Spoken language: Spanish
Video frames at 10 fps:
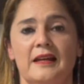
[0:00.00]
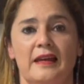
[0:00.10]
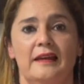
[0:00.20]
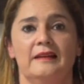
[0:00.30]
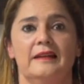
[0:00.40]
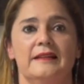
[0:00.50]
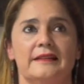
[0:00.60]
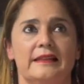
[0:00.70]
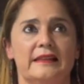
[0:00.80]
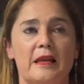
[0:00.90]
en
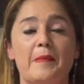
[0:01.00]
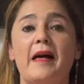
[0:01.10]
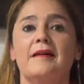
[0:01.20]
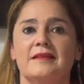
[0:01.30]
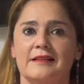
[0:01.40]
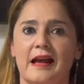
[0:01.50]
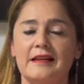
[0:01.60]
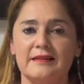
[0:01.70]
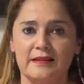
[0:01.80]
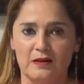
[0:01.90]
este tema de
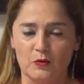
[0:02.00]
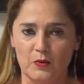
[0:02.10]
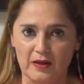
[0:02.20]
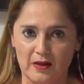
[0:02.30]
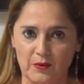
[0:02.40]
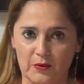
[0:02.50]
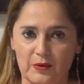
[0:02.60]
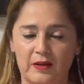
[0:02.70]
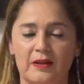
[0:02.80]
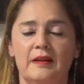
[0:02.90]
desgaste del cuidador,
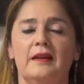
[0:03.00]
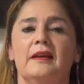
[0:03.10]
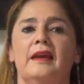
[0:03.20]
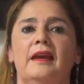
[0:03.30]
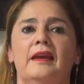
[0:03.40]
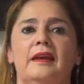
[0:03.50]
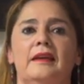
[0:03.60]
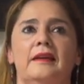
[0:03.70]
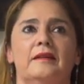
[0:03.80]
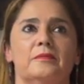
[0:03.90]

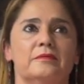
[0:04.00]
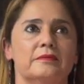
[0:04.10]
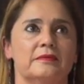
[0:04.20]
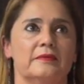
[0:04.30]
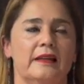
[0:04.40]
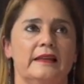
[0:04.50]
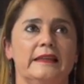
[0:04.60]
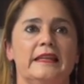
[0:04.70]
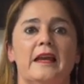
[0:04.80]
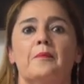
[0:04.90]
que el
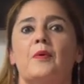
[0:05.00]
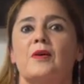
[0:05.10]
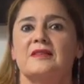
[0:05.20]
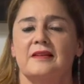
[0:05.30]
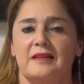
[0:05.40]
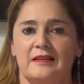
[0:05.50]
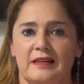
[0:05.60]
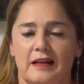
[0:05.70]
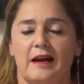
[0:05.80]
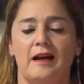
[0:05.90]
tiempo que se
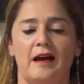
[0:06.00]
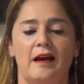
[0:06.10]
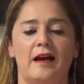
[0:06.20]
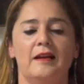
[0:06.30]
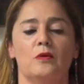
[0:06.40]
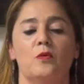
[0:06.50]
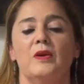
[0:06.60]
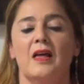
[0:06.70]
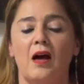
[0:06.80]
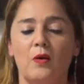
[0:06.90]
dedica al
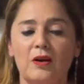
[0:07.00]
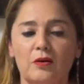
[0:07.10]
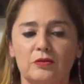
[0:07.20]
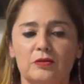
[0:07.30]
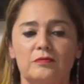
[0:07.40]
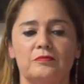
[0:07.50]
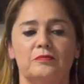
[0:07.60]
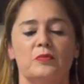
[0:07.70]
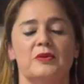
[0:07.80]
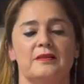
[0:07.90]
cuidado del otro
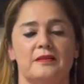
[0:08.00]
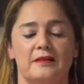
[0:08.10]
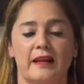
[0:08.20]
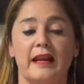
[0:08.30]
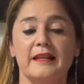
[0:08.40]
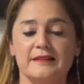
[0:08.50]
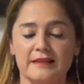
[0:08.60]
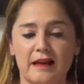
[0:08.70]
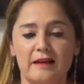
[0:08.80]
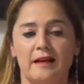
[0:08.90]
pues
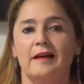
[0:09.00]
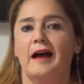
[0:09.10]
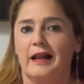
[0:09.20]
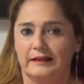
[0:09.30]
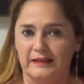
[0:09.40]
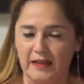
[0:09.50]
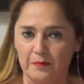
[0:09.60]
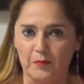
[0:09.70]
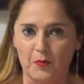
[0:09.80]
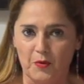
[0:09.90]
resta al
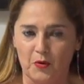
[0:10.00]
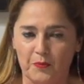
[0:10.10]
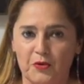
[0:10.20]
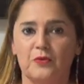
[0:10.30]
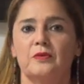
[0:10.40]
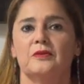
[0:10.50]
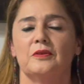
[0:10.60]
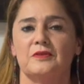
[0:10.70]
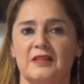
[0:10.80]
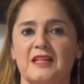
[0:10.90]
tiempo propio.
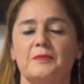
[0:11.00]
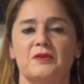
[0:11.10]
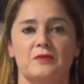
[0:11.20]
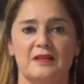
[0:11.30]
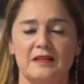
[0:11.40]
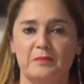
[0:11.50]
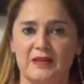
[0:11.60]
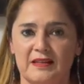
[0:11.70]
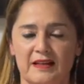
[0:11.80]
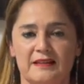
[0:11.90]
Entonces las personas
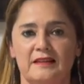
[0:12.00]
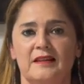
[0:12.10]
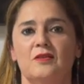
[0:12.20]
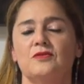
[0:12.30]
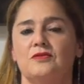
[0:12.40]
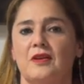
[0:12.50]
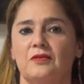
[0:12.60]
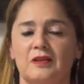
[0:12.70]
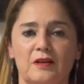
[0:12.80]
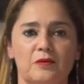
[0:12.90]
empiezan a sentir, no, yo ya
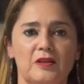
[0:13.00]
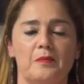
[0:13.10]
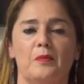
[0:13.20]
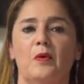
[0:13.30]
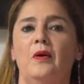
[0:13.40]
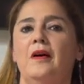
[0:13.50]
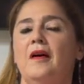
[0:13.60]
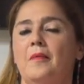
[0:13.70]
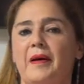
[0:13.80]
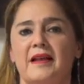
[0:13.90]
no tengo tiempo
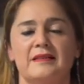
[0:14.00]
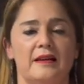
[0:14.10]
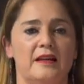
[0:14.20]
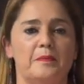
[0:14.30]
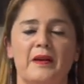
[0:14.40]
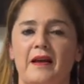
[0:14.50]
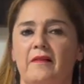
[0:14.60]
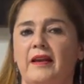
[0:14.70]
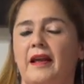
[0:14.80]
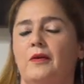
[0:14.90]
para salir, para
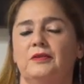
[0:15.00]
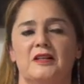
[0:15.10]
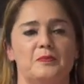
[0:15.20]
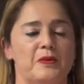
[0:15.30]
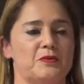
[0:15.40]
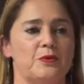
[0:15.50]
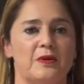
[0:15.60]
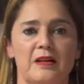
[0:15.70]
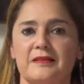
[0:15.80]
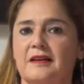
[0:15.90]
ver a otras
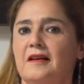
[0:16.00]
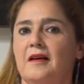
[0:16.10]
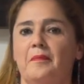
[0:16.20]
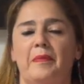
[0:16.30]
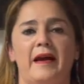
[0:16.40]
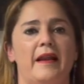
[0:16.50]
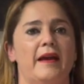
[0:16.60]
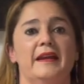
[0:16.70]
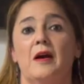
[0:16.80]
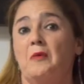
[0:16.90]
personas, para
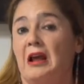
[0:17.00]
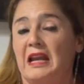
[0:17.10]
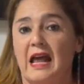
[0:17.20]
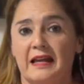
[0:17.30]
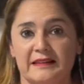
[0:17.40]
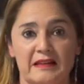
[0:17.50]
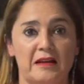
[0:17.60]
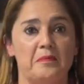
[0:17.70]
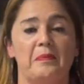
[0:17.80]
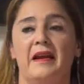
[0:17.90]
ir a una
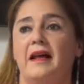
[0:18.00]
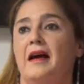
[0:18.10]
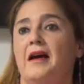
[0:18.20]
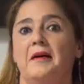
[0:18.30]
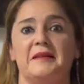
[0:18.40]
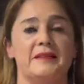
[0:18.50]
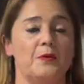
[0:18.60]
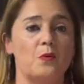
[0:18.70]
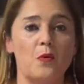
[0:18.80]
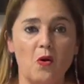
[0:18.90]
clase, para hacer
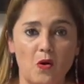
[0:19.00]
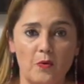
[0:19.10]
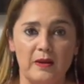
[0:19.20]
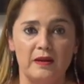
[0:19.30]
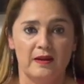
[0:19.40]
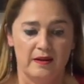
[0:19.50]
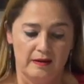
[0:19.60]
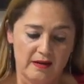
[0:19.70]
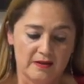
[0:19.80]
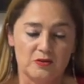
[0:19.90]
un hobby,
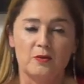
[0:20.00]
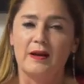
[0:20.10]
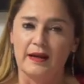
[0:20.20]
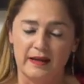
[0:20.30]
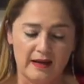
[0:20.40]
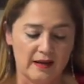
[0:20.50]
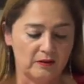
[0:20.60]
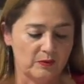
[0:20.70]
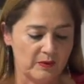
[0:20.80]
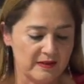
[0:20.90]
y esto va
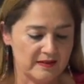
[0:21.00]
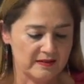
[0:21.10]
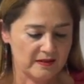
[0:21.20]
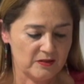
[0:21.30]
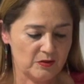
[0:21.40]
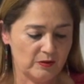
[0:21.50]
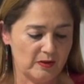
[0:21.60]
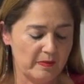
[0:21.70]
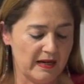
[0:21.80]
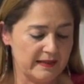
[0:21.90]
generando una sensación
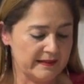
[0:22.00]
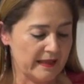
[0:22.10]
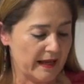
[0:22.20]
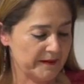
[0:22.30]
de malestar.